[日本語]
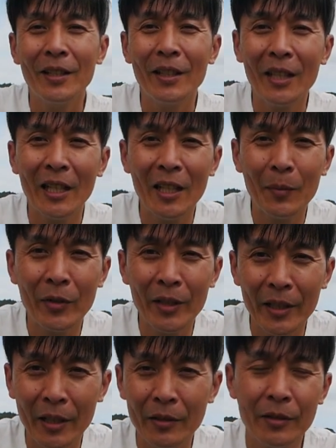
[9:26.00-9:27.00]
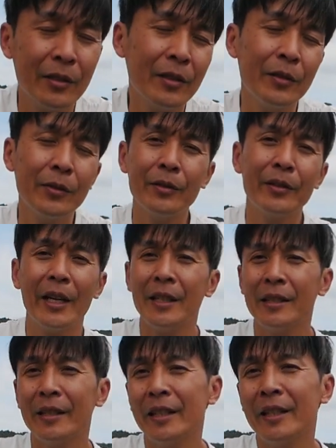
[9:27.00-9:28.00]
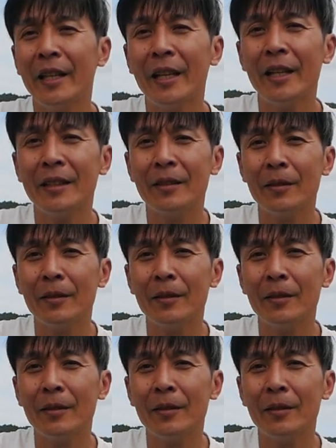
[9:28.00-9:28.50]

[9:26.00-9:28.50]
えー、問題なくフル HD で